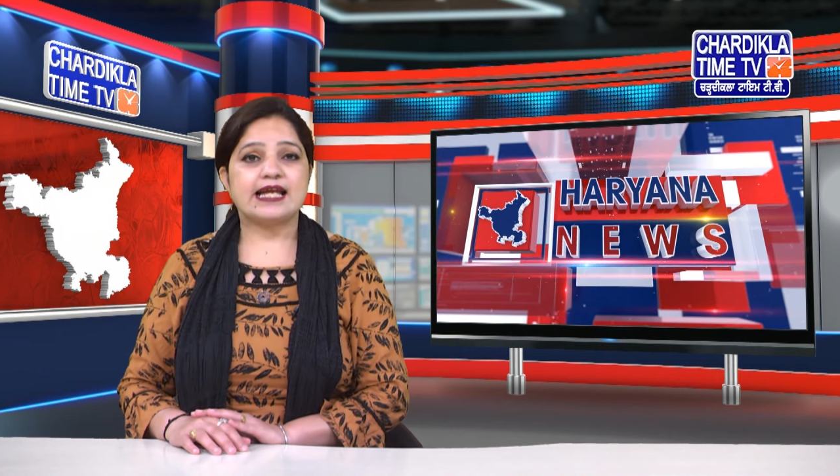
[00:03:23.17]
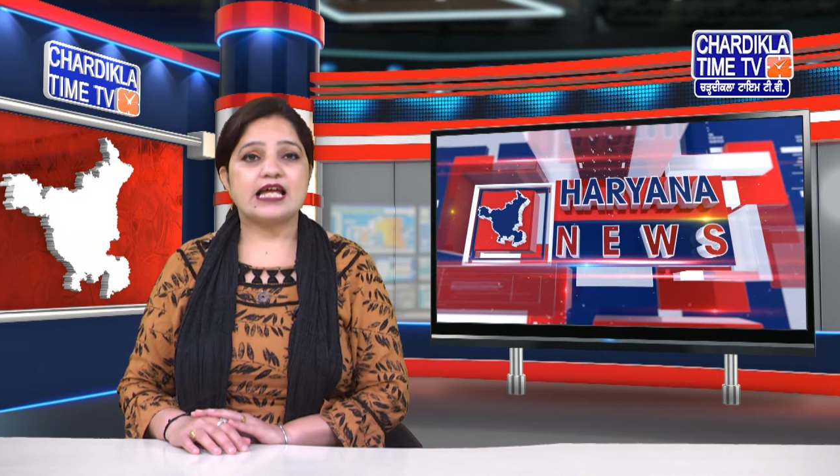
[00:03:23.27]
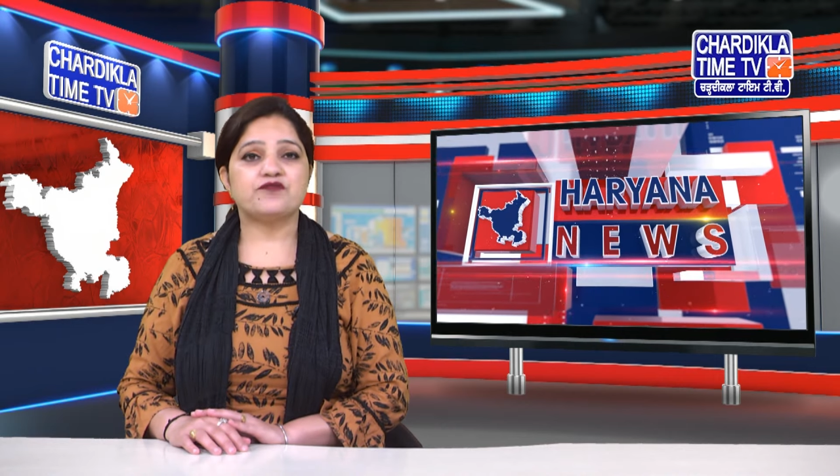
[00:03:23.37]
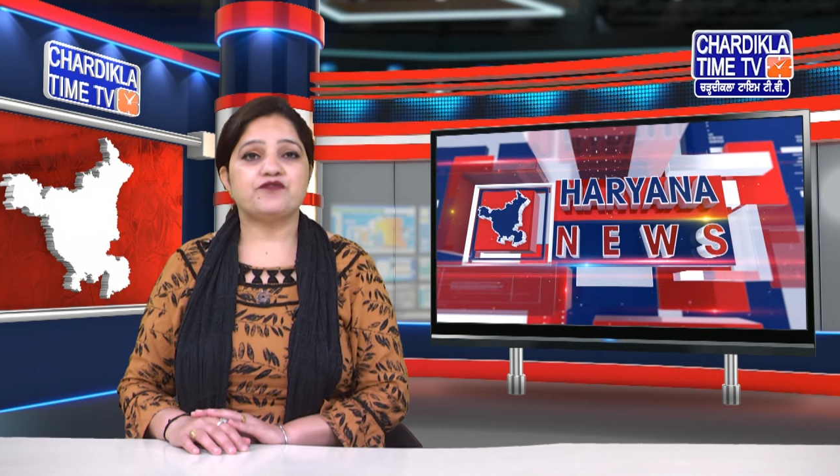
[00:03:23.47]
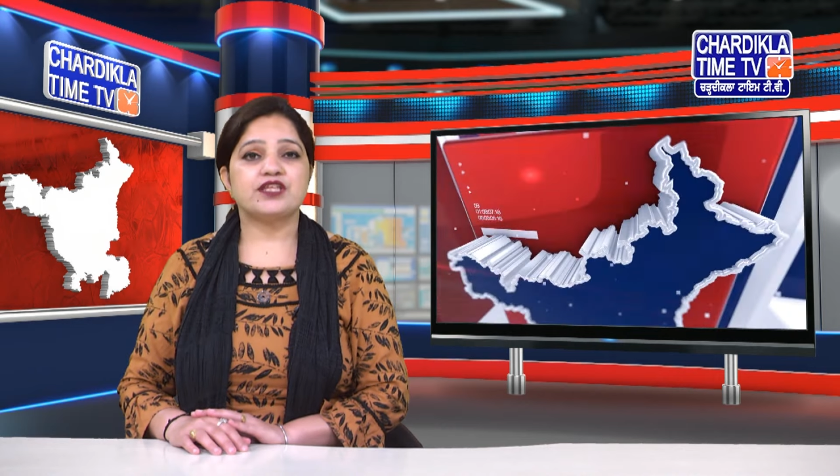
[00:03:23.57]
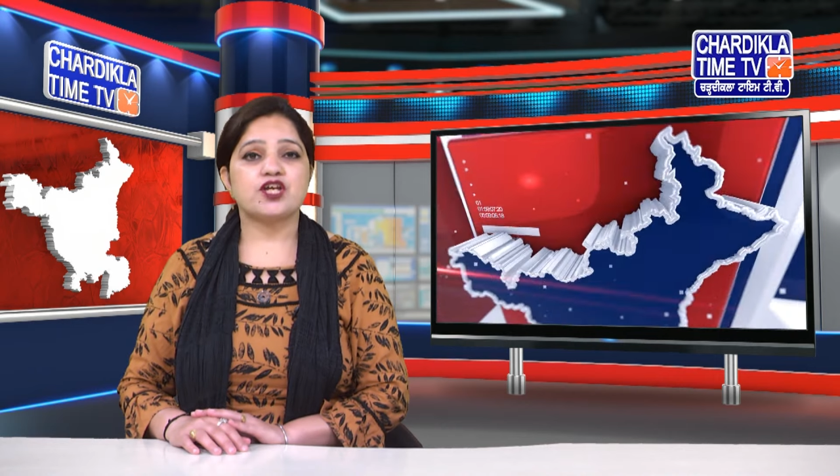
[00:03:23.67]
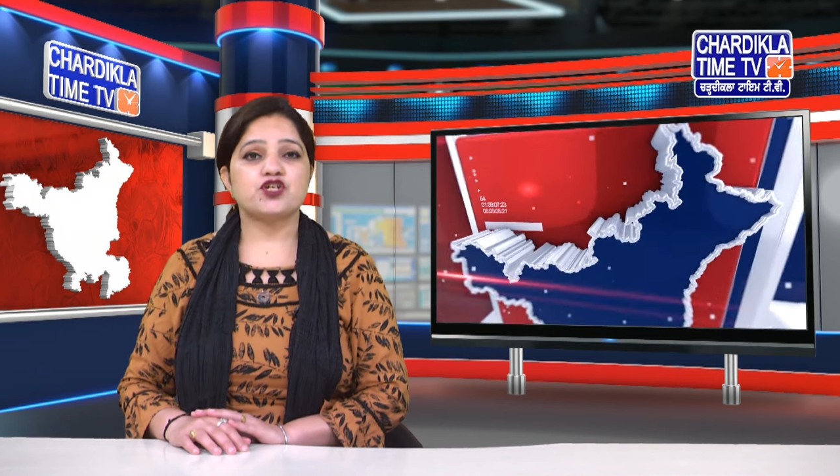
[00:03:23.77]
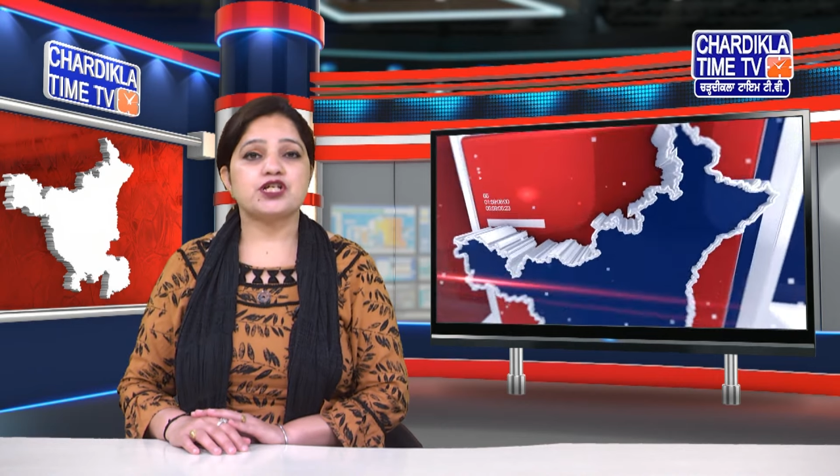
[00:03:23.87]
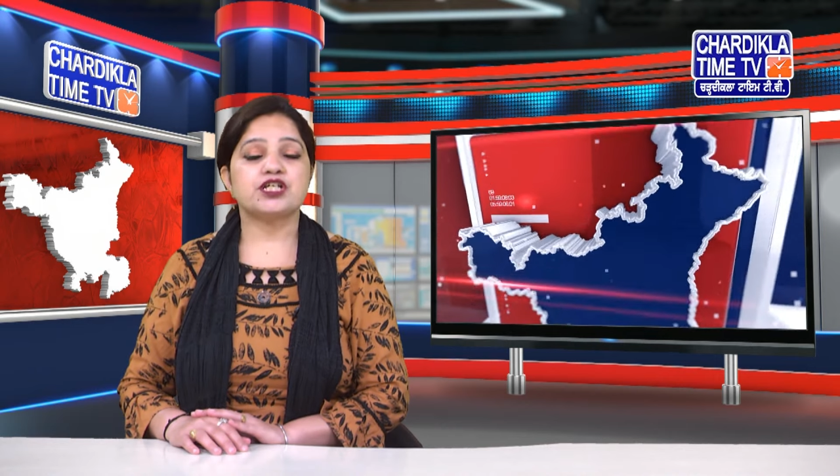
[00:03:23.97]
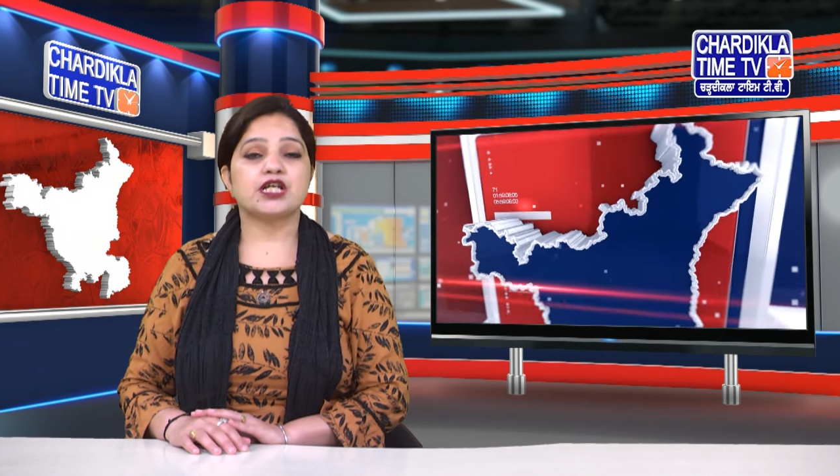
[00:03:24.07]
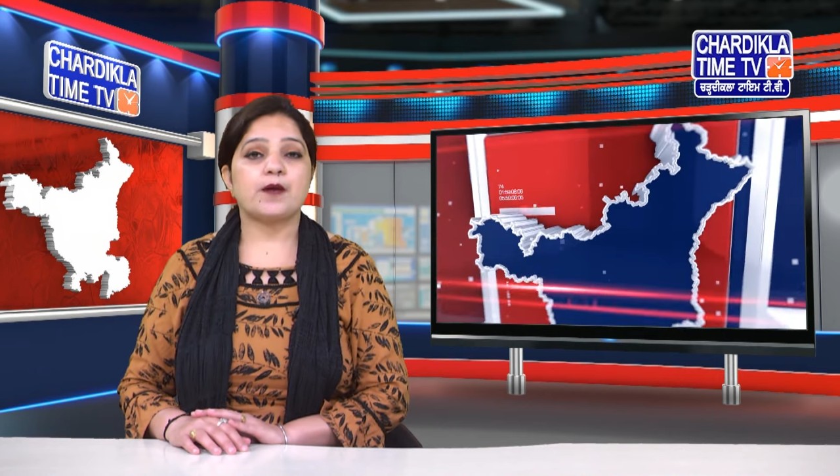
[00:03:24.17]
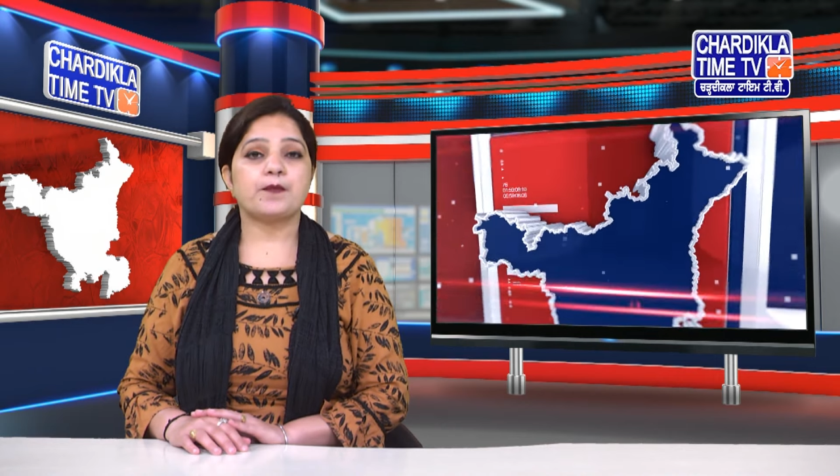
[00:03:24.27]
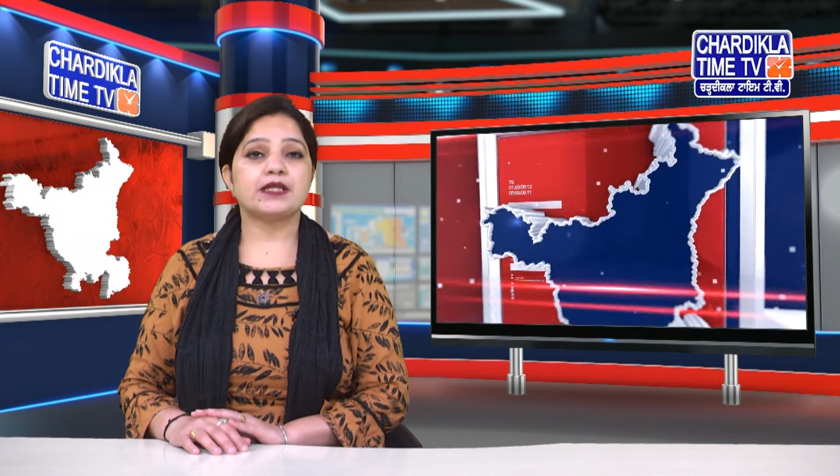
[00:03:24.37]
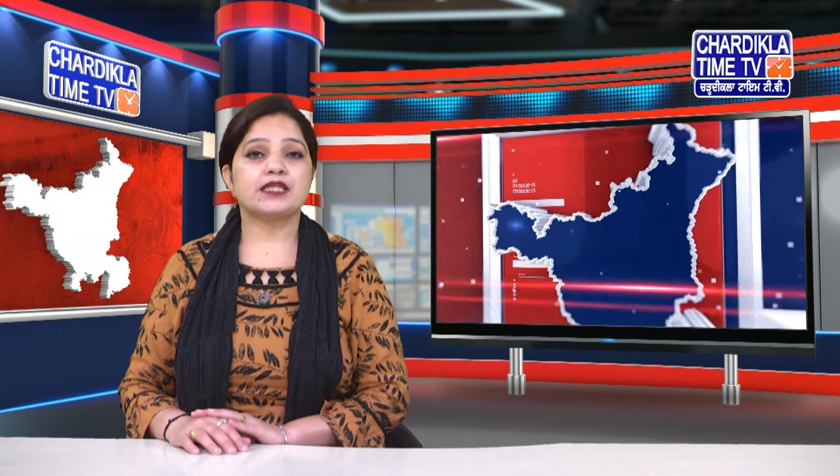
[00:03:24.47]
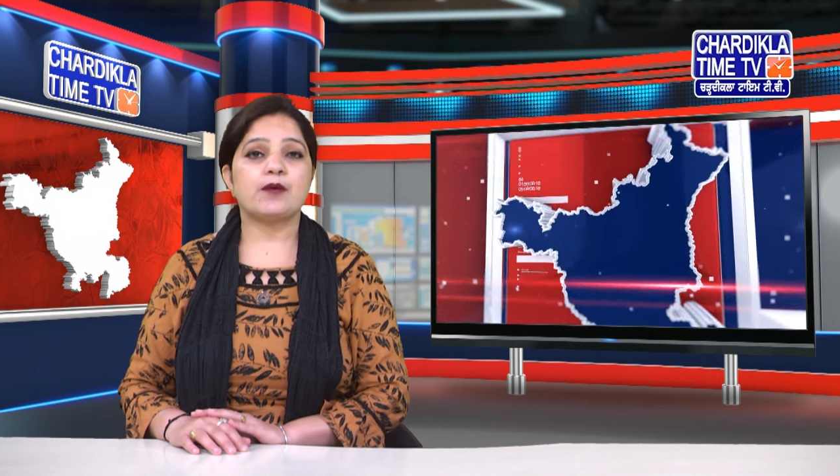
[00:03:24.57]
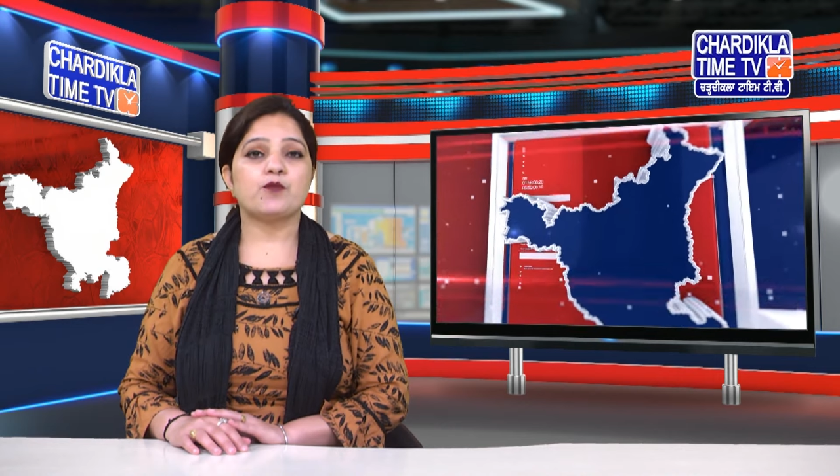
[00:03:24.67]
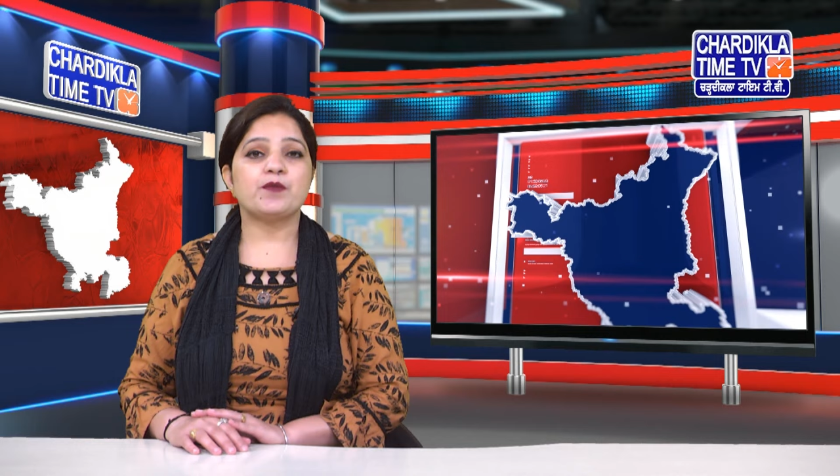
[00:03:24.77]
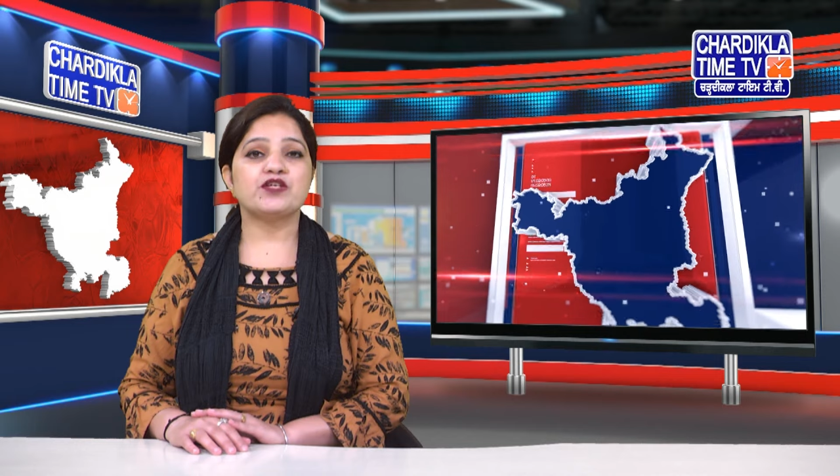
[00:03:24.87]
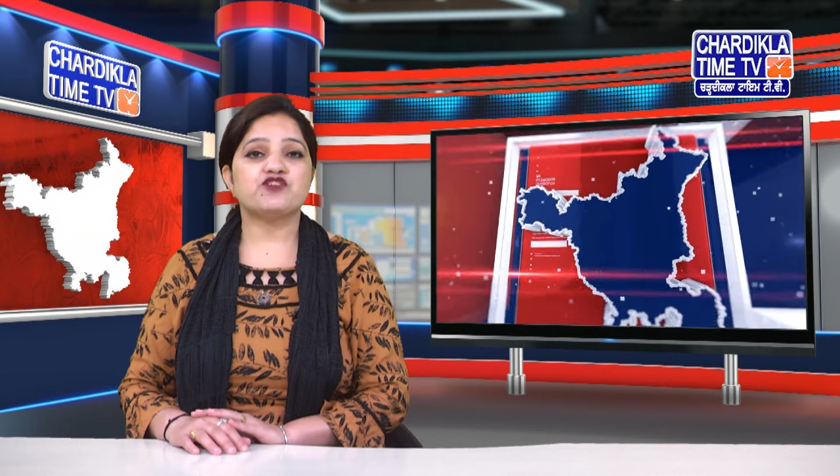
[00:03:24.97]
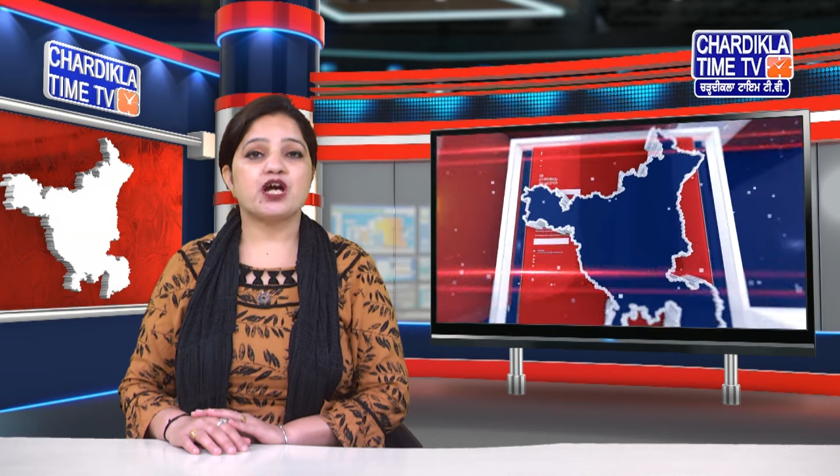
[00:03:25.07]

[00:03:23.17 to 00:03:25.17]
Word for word: तहत विदेशी शराब के दामों में